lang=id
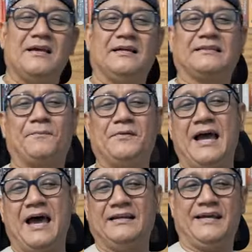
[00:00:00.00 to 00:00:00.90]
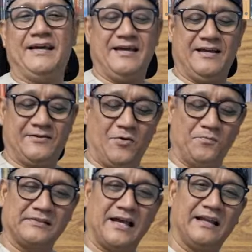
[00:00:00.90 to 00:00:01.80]
Tapi adek,
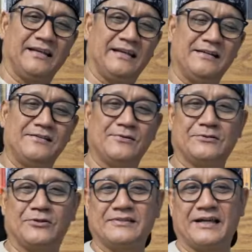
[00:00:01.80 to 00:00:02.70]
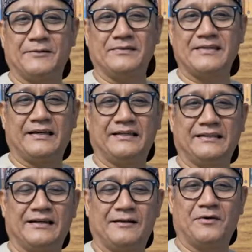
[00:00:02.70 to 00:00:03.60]
kombes adek ini justru cari penyakit
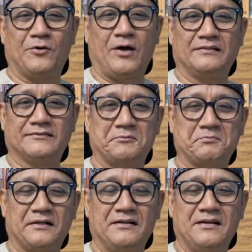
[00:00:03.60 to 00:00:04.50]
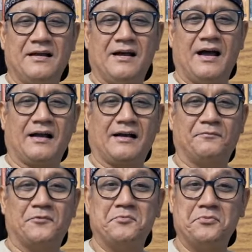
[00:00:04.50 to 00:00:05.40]
dengan mengeluarkan statement akan
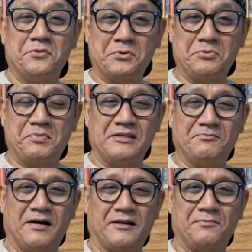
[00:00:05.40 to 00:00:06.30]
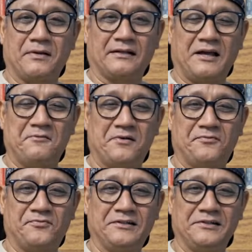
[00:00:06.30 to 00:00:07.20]
memburu penyebar pertama
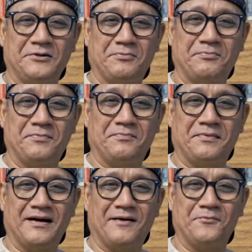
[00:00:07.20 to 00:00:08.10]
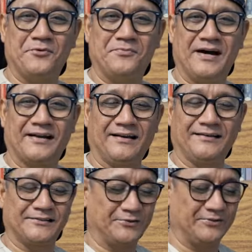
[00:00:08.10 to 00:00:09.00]
video pembubaran
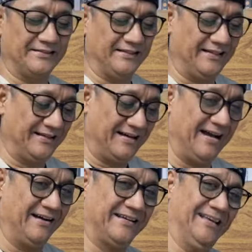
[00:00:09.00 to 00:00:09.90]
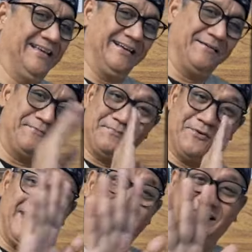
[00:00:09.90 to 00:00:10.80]
diskusi. Oke,
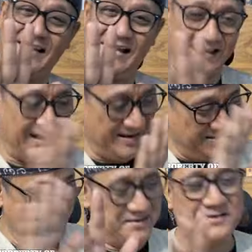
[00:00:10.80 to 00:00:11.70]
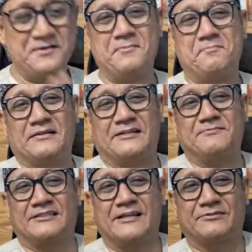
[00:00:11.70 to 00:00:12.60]
boleh silakan
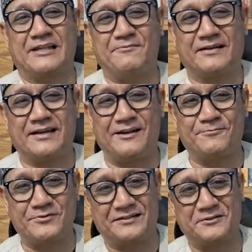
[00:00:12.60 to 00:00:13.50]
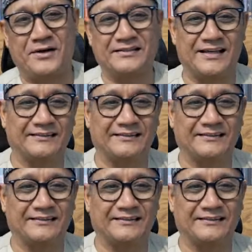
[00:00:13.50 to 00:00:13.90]
macam-macam selama kalian punya kekuasaan.